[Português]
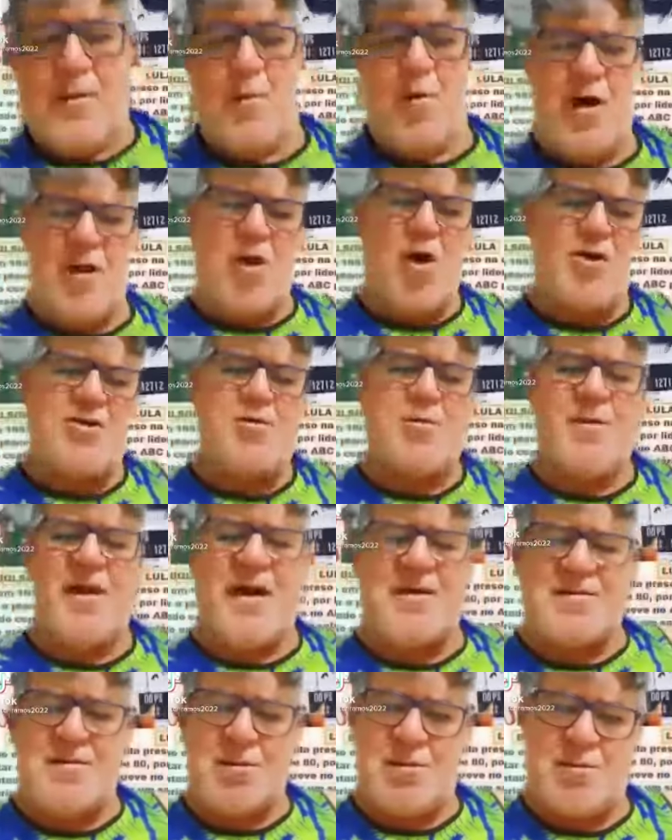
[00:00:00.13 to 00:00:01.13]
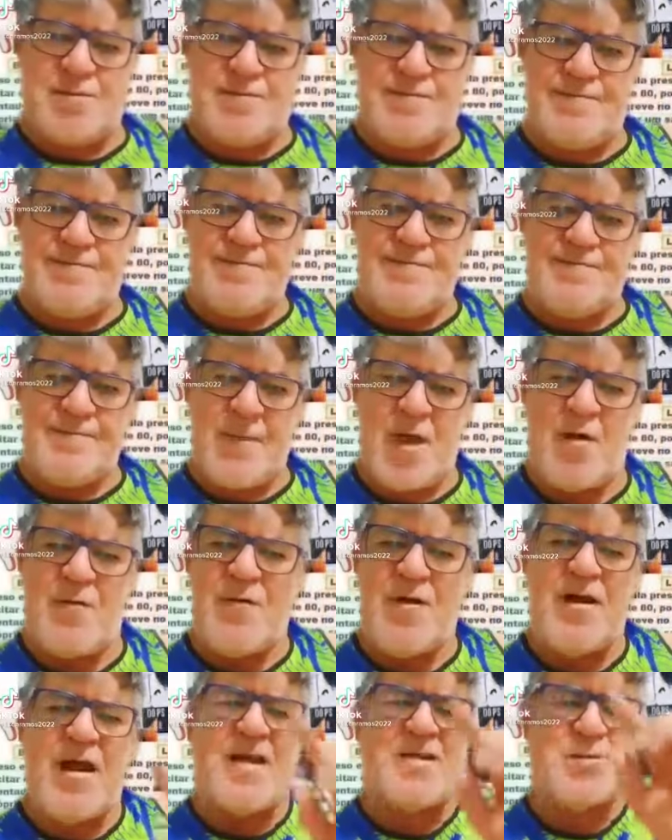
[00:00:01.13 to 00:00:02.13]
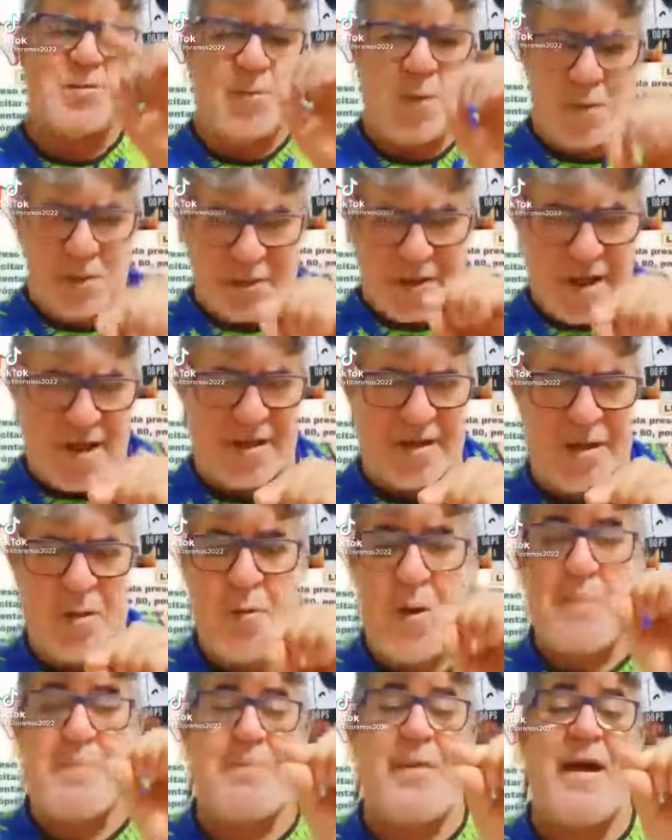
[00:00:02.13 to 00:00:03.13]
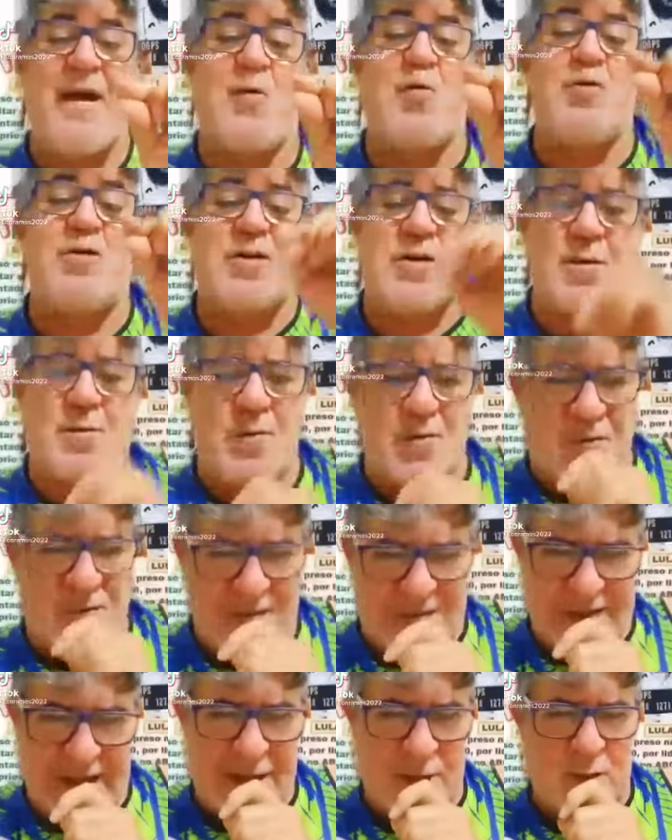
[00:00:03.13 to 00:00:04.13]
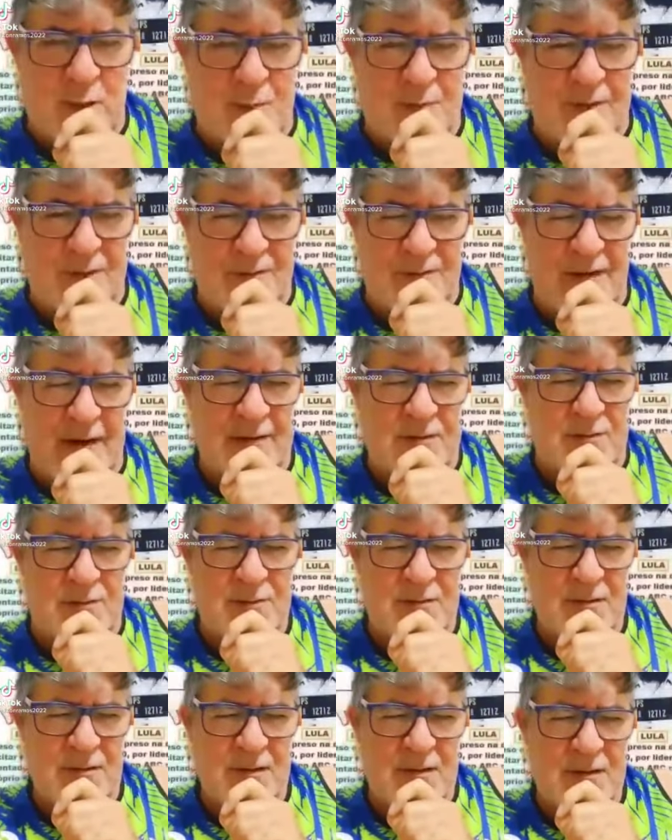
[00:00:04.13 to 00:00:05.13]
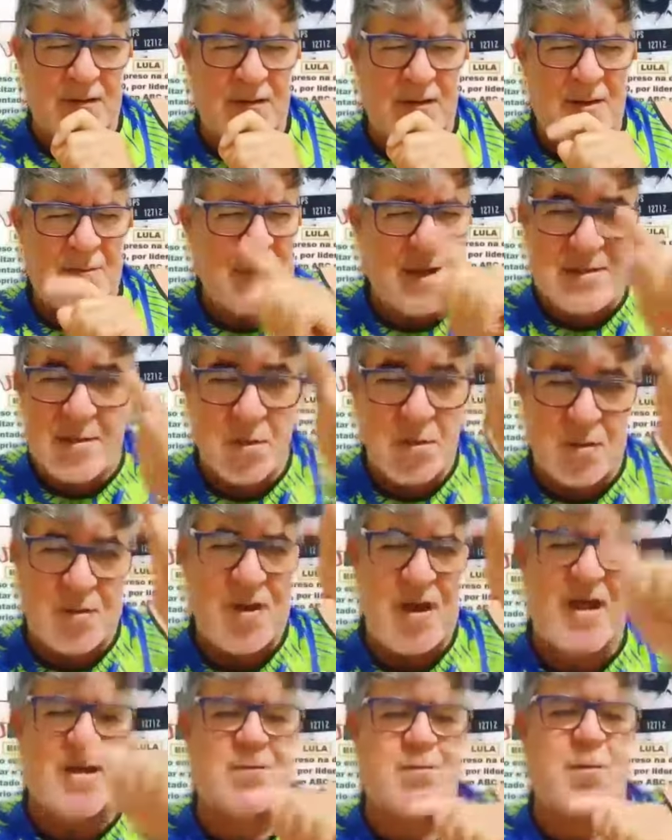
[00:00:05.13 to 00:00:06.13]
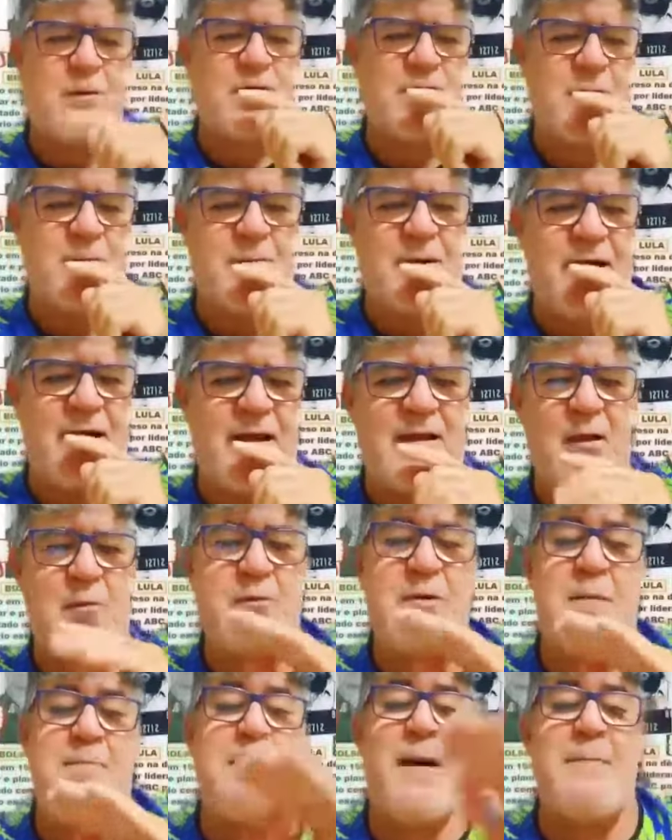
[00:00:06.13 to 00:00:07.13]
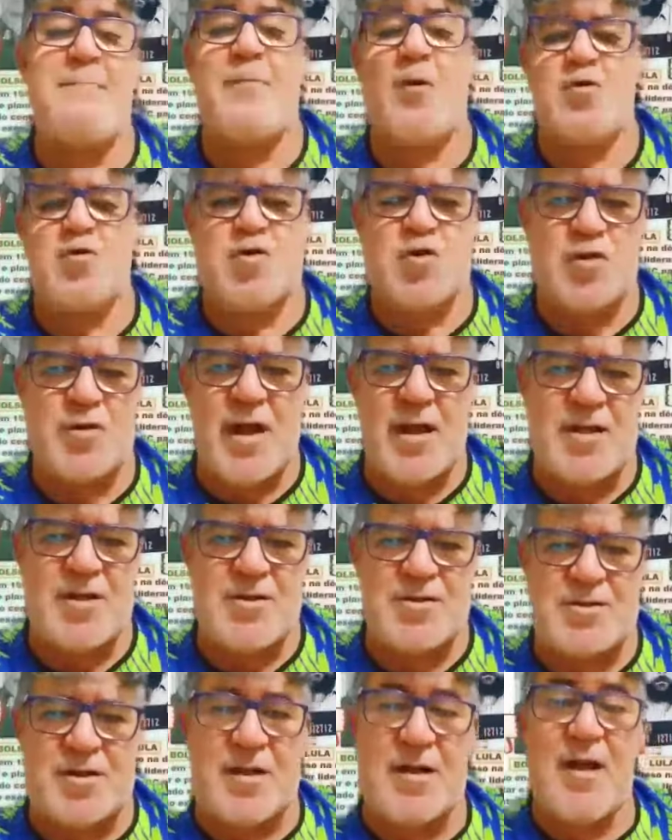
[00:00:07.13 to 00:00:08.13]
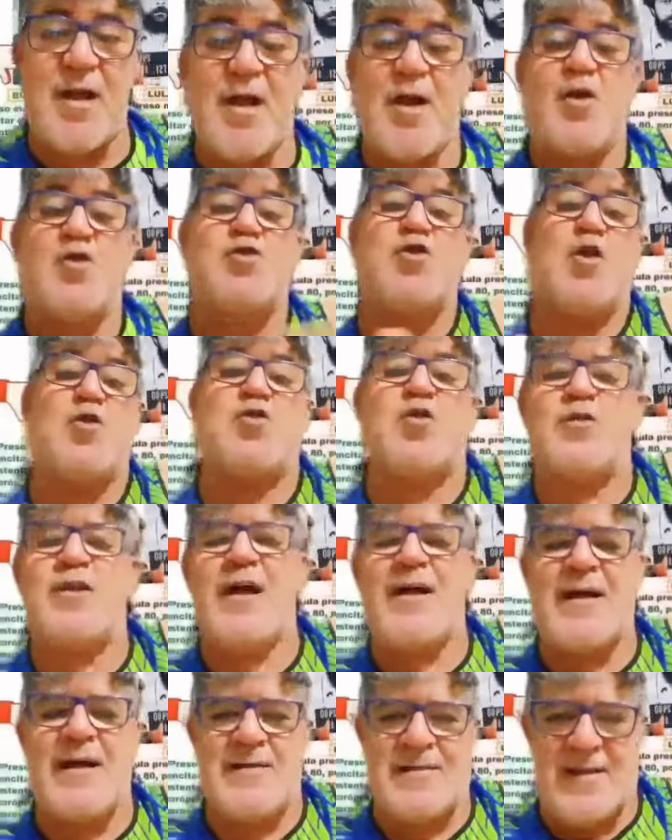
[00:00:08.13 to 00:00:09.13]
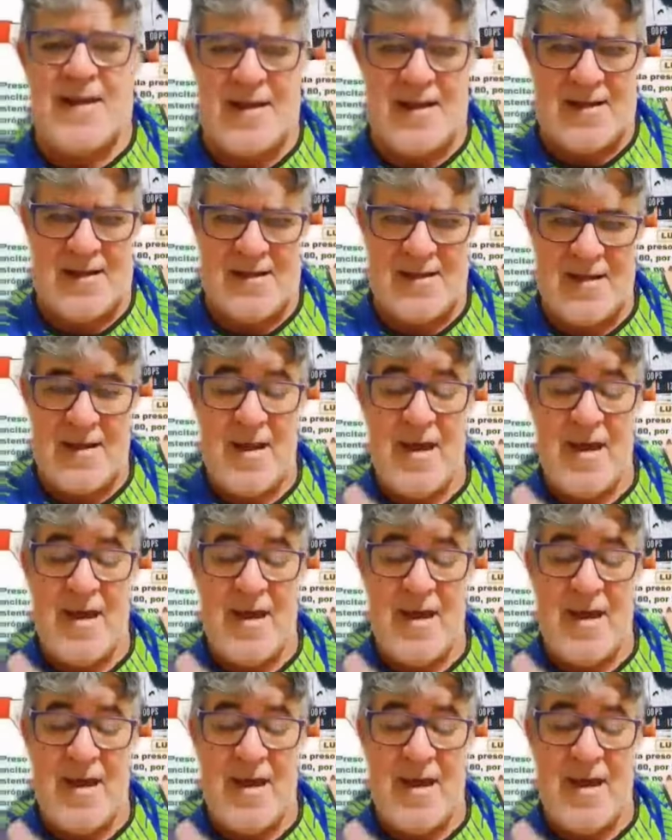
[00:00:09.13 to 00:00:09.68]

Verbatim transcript: Boa noite, Brasil. Eu vim responder aqui uma pergunta que me fizeram no privado, mas eu não quis responder para ele não, porque para bolsonarista eu só dou na canela.